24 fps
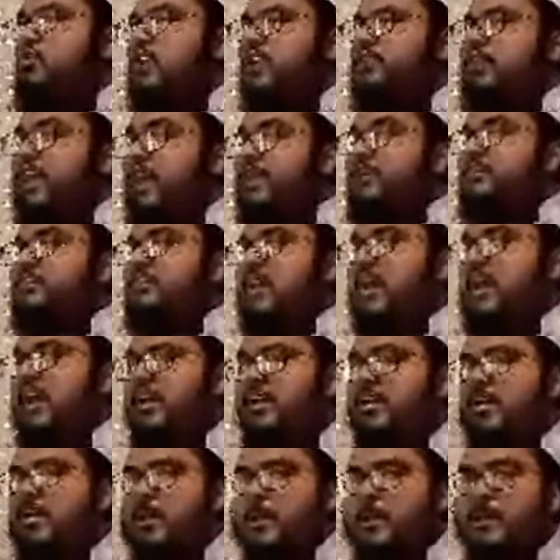আইসা
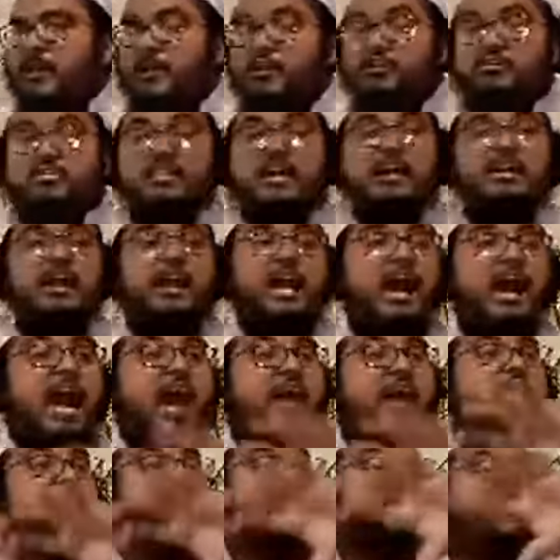তারা
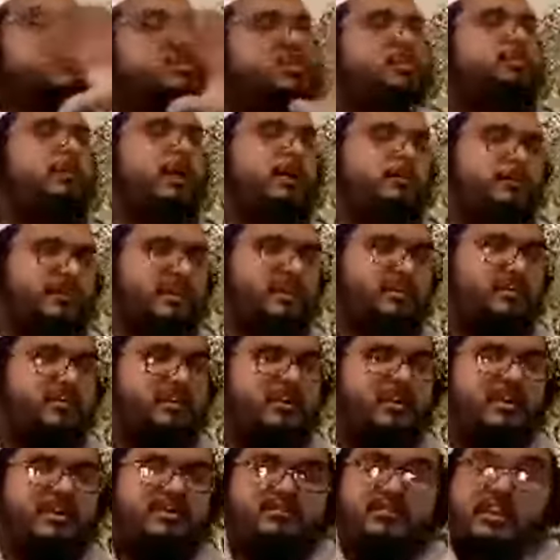আগ্রাসীভাবে
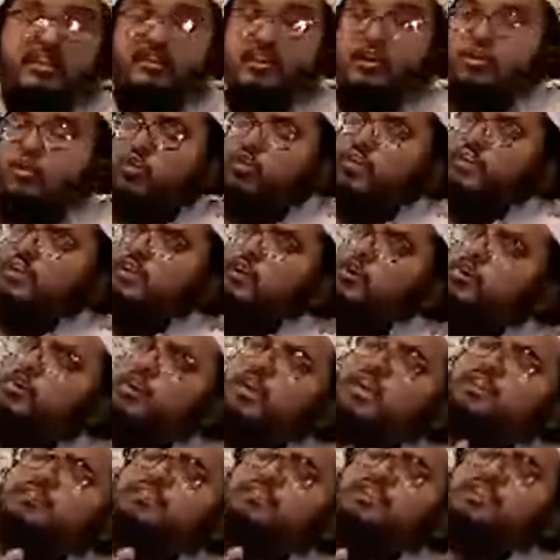তারা মানে এটা অনেক দিনের
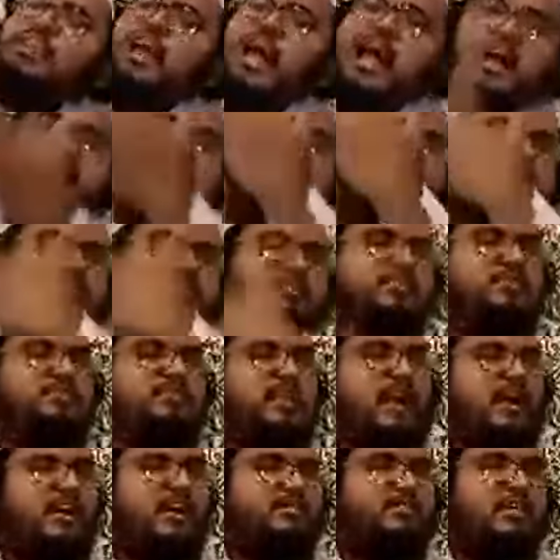আগের চিন্তা
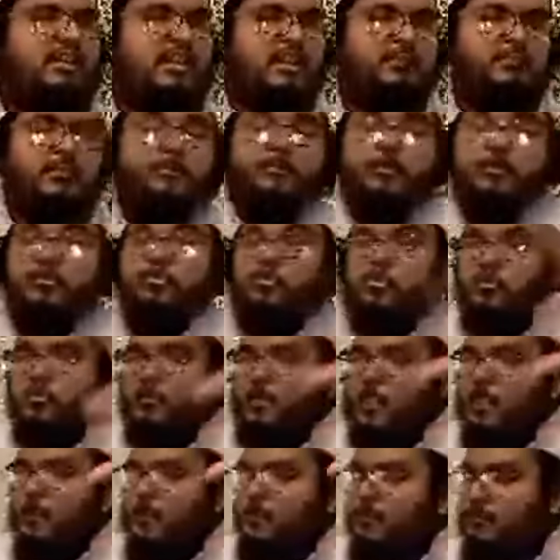তারা বিভিন্ন
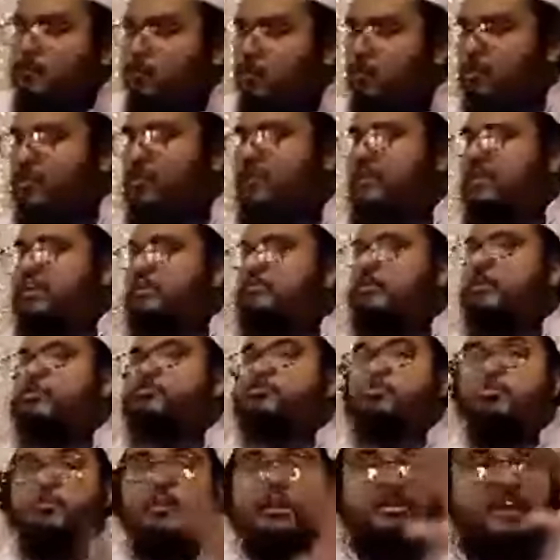মডেলিংয়ের মাধ্যমে
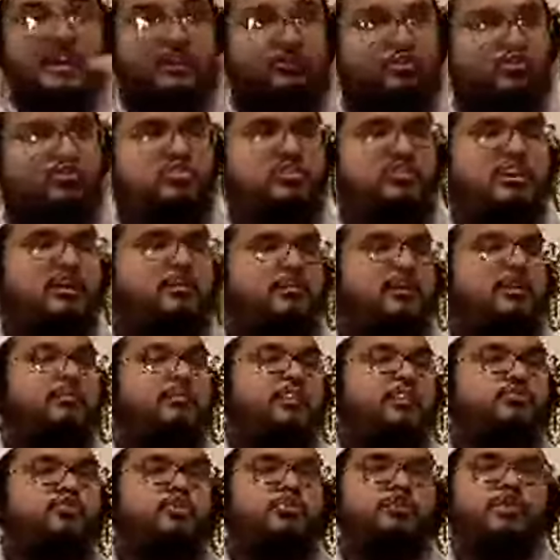নাটক সিনেমার
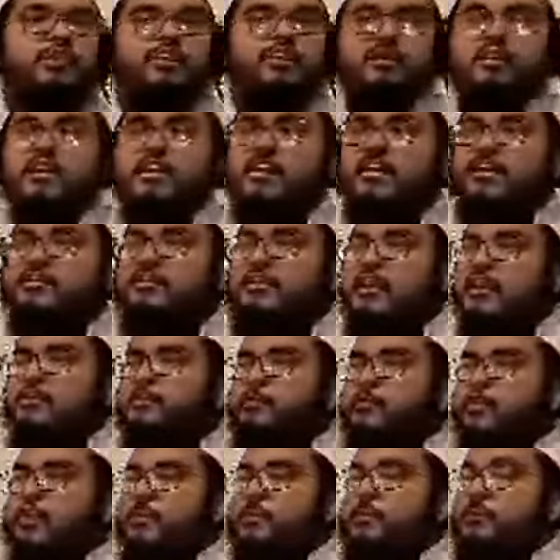মাধ্যমে তারপরে
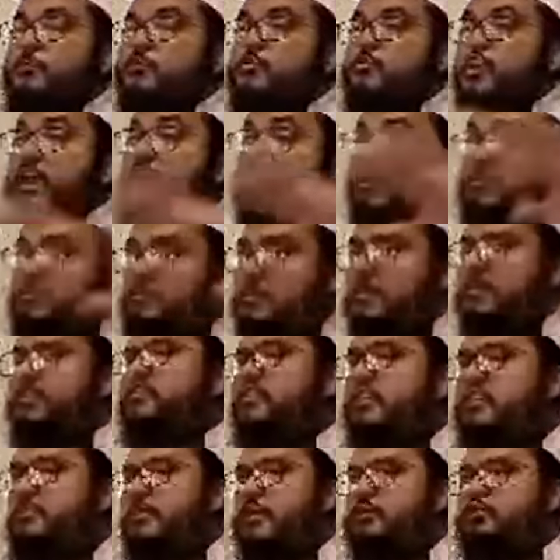বিভিন্ন অ্যাডভার্টাইসের
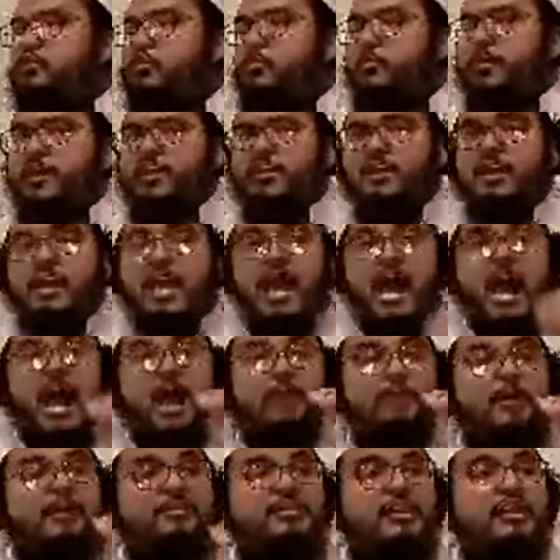মাধ্যমে আমাদের
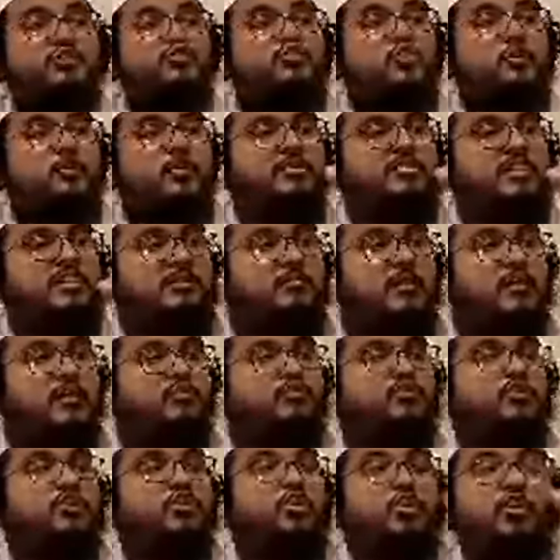সমাজের মানুষের
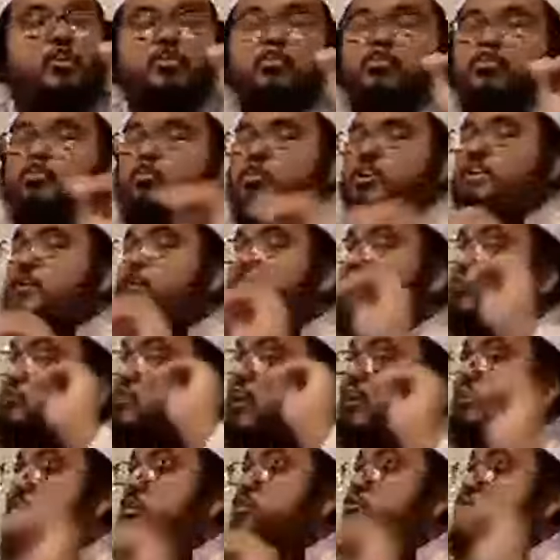অন্তর এটা বুঝাইতে
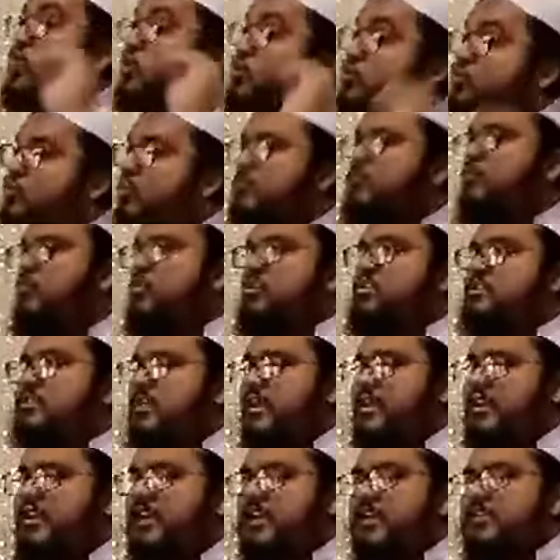সক্ষম হয়েছে
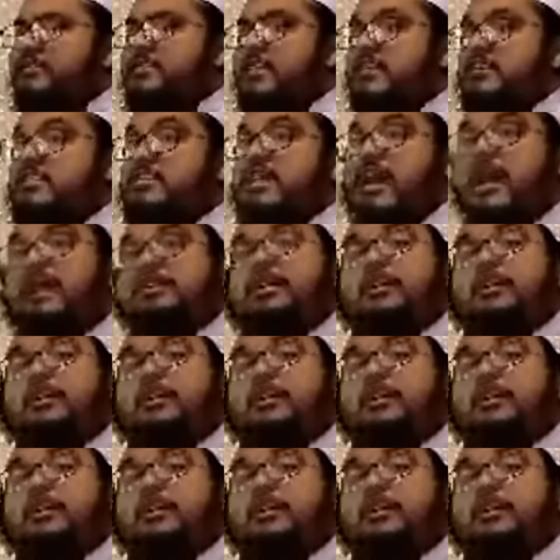যে সাদা মানি